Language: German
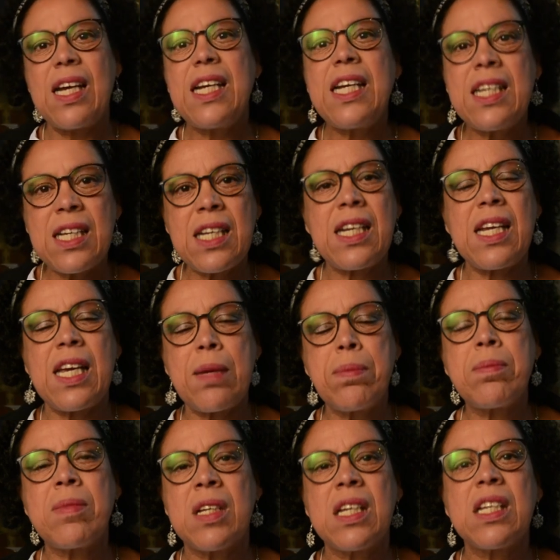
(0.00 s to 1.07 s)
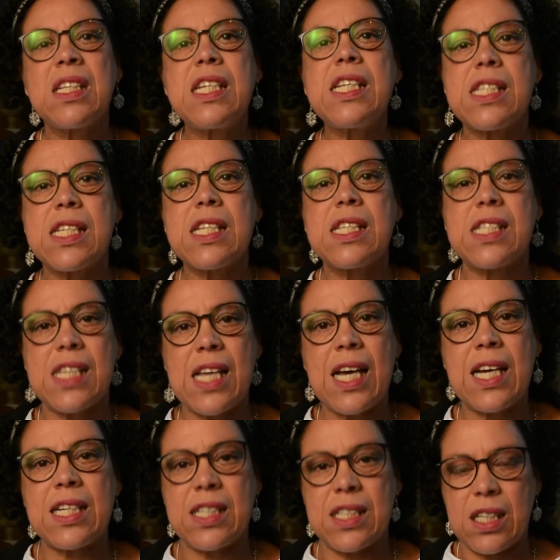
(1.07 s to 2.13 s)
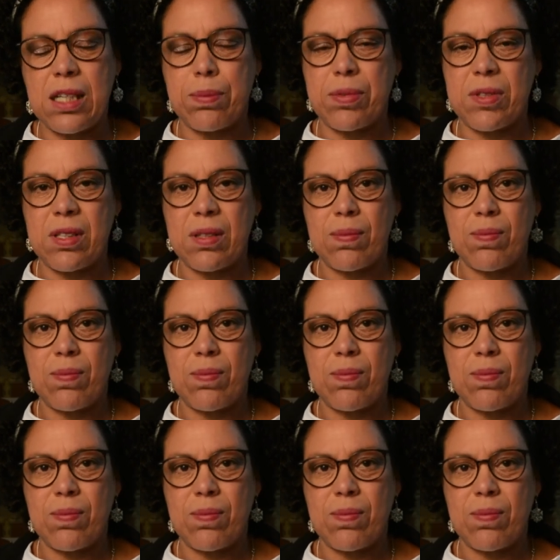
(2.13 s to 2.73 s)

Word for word: ihnen eben diese Zeit gibt.